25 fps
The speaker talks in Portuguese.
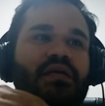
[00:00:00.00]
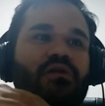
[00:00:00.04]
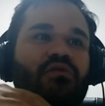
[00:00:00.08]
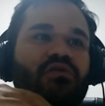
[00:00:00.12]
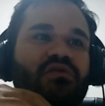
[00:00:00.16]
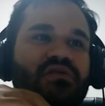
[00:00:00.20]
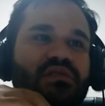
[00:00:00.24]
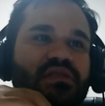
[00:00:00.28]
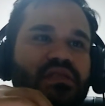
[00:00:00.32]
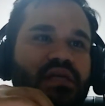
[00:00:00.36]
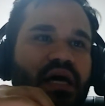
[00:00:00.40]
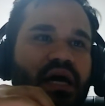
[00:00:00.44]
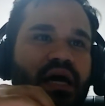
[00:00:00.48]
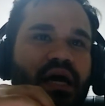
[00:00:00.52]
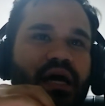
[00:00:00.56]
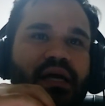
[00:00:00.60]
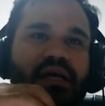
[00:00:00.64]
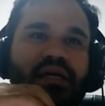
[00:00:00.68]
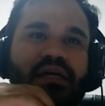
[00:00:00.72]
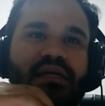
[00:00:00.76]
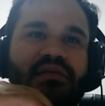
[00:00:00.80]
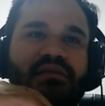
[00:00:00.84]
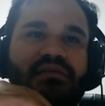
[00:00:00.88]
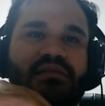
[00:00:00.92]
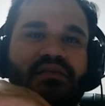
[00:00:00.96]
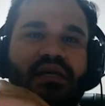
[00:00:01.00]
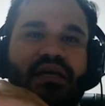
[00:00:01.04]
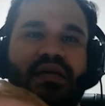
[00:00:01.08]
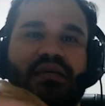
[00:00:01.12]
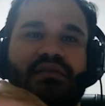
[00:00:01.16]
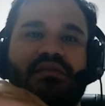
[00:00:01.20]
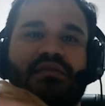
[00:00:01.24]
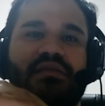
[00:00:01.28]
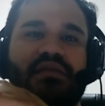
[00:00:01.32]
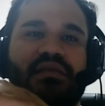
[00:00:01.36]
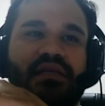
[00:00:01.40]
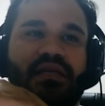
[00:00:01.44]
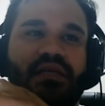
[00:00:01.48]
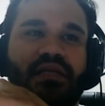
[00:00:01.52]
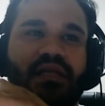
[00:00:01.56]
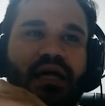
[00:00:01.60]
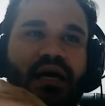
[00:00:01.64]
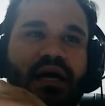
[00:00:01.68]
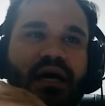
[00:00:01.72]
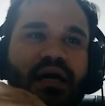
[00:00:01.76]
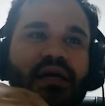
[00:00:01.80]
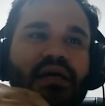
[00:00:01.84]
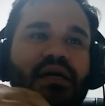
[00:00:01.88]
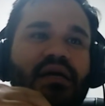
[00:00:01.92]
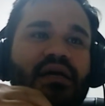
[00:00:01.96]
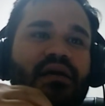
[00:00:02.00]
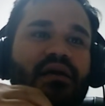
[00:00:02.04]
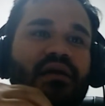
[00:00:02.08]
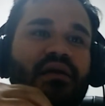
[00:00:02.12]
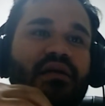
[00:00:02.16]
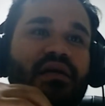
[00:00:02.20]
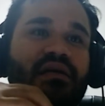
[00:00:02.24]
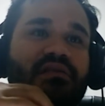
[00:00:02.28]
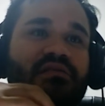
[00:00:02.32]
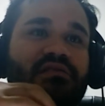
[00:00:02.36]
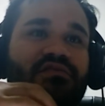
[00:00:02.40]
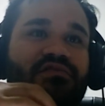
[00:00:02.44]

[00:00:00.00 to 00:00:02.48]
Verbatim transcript: gostar e quiser seguir lá. E dessa